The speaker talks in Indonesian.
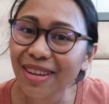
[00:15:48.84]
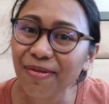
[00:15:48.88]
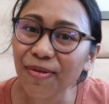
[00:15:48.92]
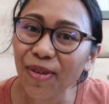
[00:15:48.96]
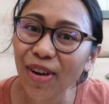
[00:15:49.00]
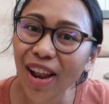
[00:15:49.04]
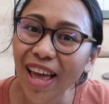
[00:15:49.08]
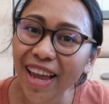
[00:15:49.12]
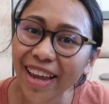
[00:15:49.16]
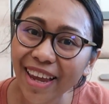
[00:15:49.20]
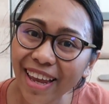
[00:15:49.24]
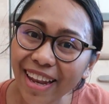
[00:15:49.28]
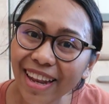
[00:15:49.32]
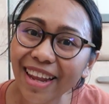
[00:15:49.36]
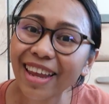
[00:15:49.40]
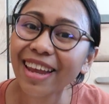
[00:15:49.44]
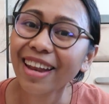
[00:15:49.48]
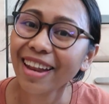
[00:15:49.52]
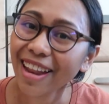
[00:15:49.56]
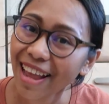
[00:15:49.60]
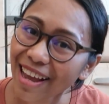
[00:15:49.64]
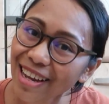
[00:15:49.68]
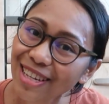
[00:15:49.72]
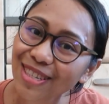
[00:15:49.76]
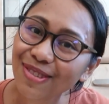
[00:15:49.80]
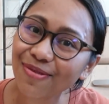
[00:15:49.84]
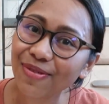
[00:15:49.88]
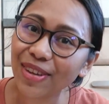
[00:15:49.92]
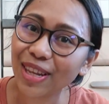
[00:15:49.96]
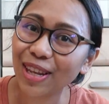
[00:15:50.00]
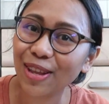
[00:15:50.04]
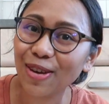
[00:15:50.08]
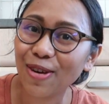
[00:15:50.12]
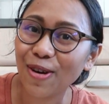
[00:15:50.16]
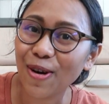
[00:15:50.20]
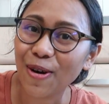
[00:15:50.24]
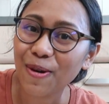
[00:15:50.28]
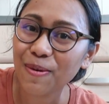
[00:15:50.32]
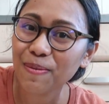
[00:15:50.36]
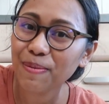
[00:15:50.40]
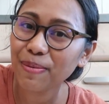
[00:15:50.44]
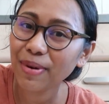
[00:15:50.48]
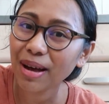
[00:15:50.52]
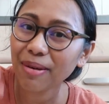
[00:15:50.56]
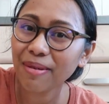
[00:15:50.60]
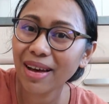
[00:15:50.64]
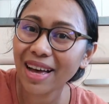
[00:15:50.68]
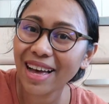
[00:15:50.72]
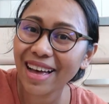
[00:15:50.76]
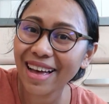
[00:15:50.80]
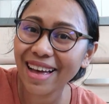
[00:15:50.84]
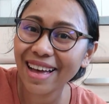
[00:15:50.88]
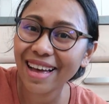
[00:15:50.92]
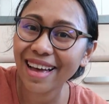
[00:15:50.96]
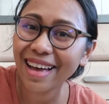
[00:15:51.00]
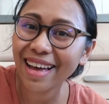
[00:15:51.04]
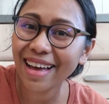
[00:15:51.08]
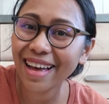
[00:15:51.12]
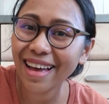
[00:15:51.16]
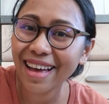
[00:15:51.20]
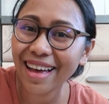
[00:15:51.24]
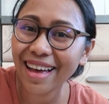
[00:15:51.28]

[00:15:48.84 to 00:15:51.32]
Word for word: ketemu lagi di next video. Bye bye.